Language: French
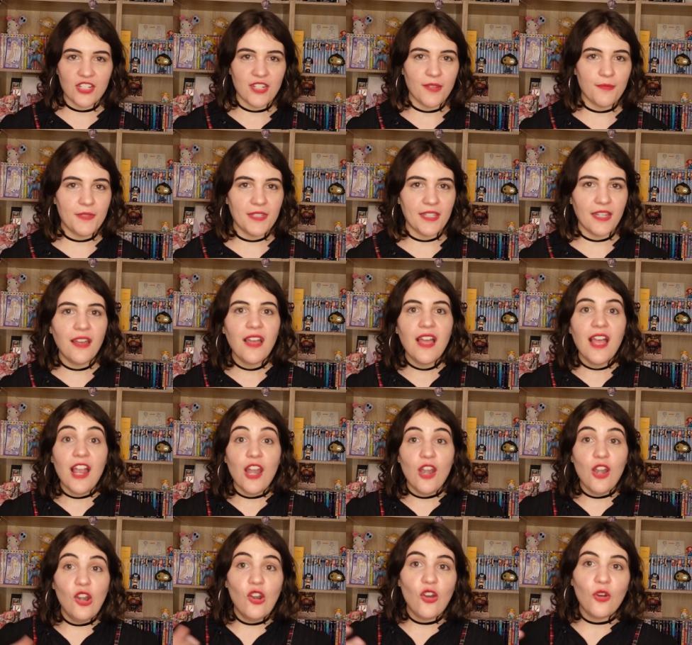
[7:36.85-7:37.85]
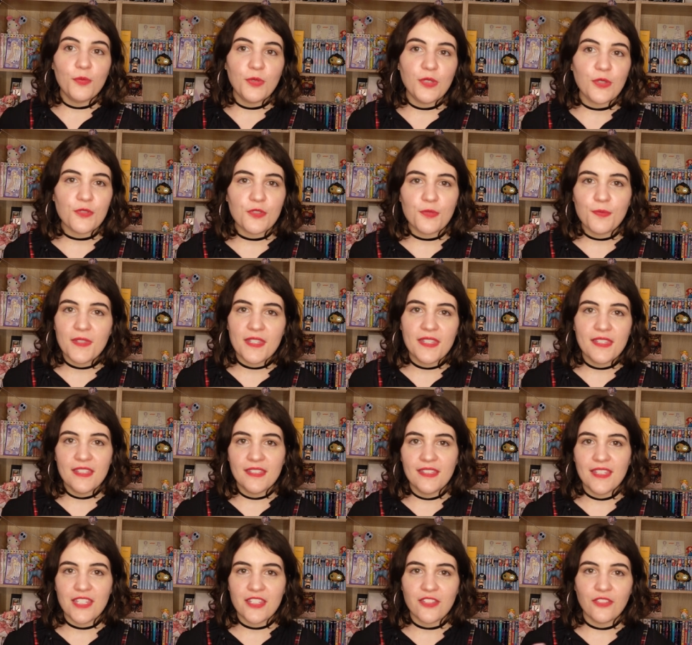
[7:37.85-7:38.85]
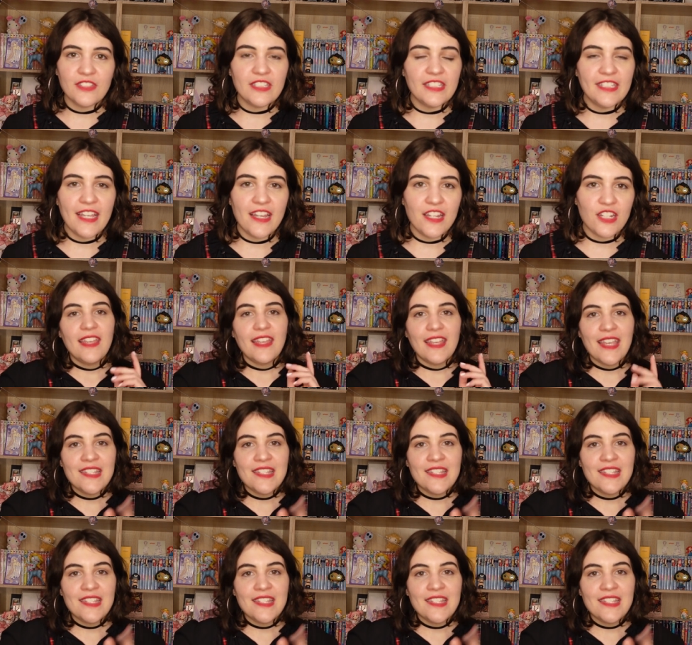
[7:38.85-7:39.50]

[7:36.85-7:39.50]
j'aime bien l'ambiance mystique qui s'en dégage.